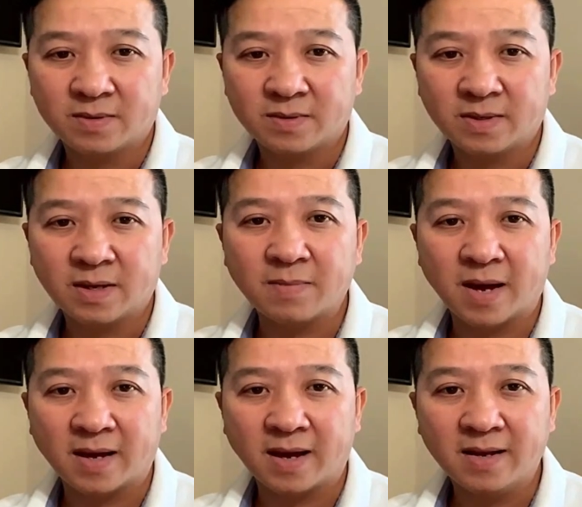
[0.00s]
xin các
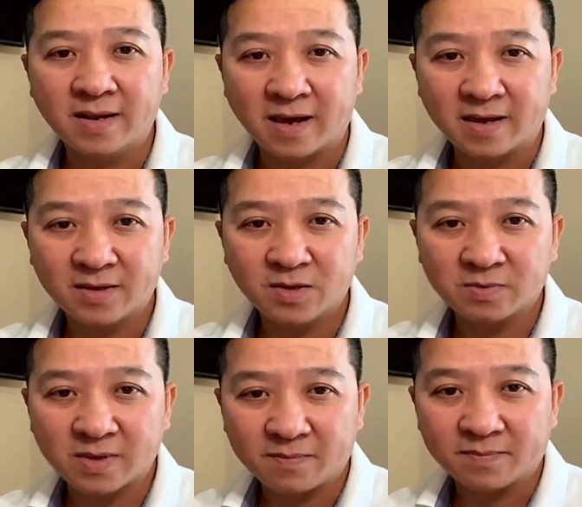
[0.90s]
bạn hãy liên hệ với
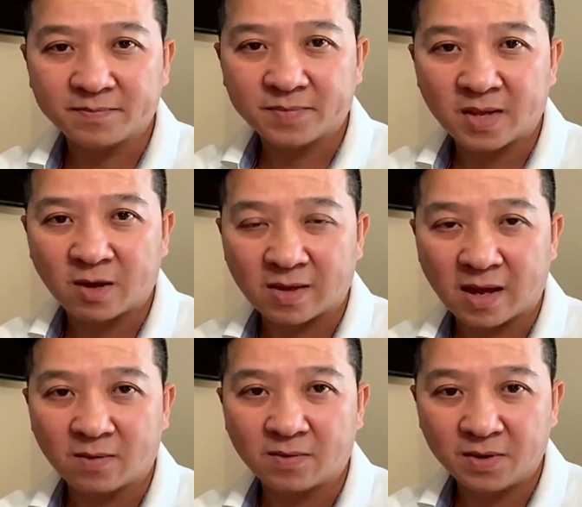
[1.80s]
trung tâm đào
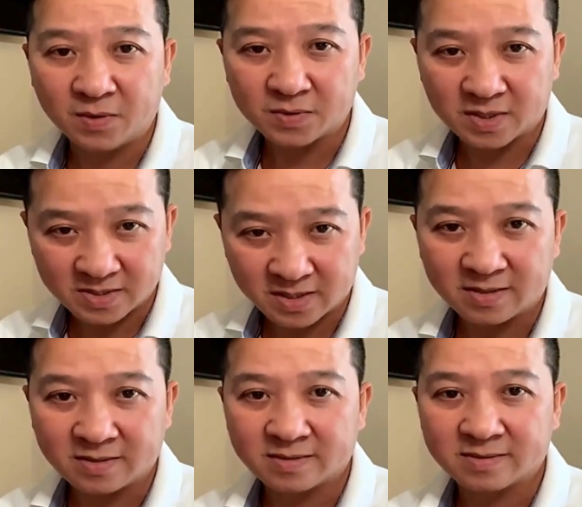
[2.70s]
tạo New Jason
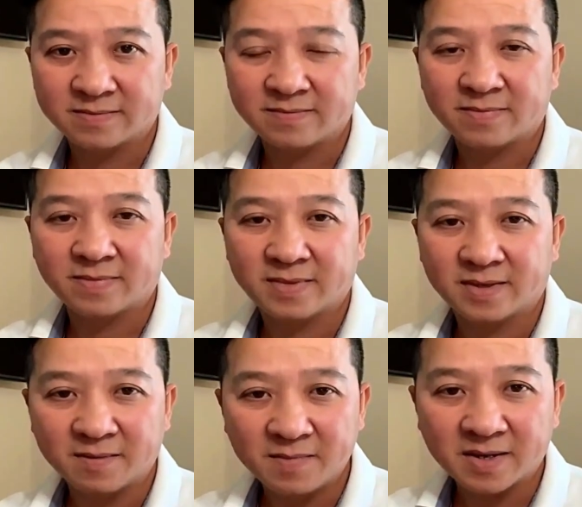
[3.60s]

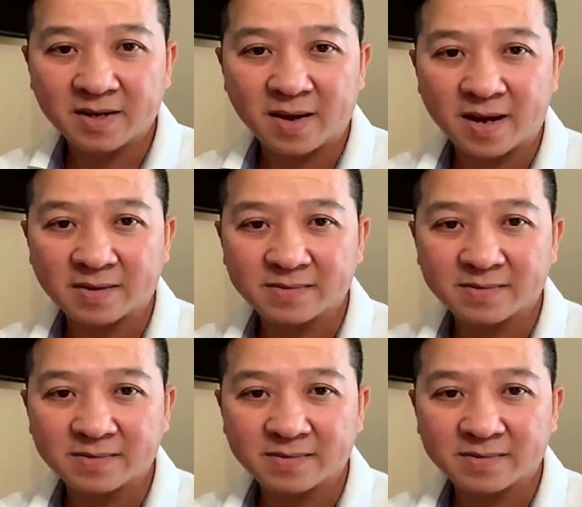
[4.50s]
cảm ơn các bạn